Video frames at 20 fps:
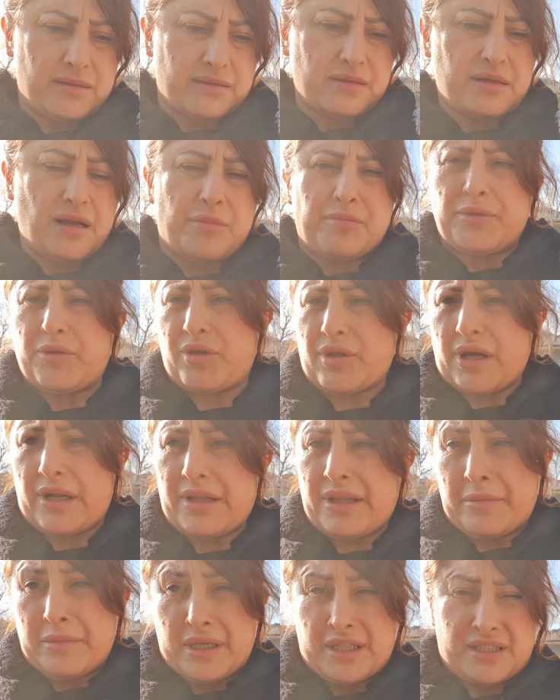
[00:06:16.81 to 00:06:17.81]
компьютера
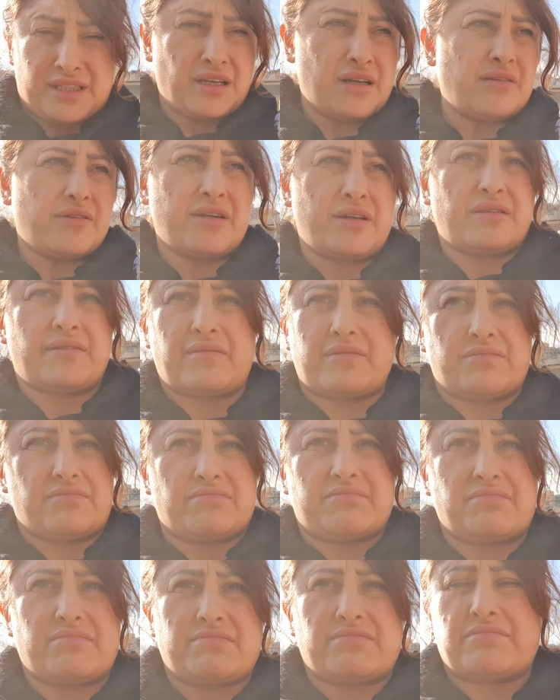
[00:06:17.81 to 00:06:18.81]
на месте, говорит,
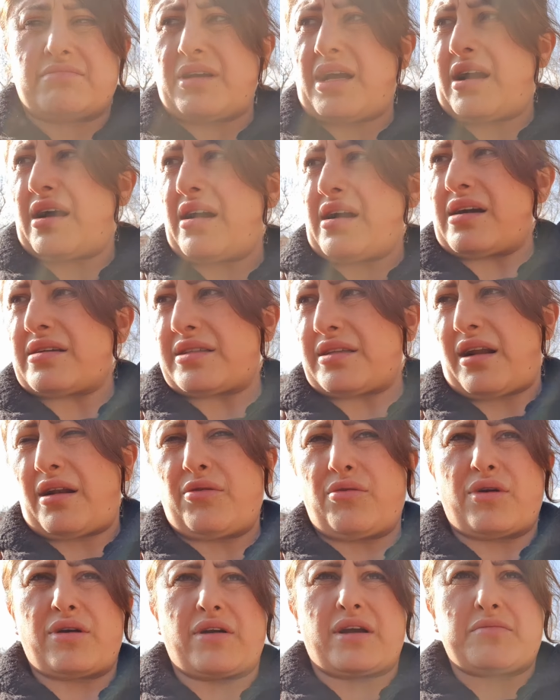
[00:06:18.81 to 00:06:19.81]
а
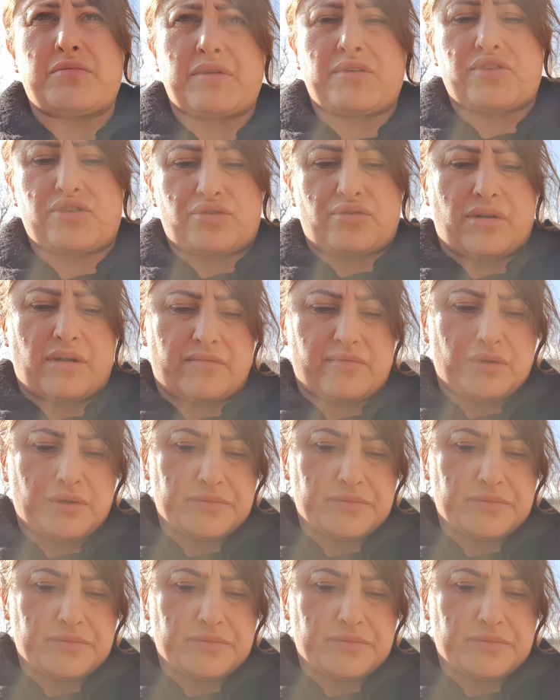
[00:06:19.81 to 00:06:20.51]
остальное, говорит, мне все равно.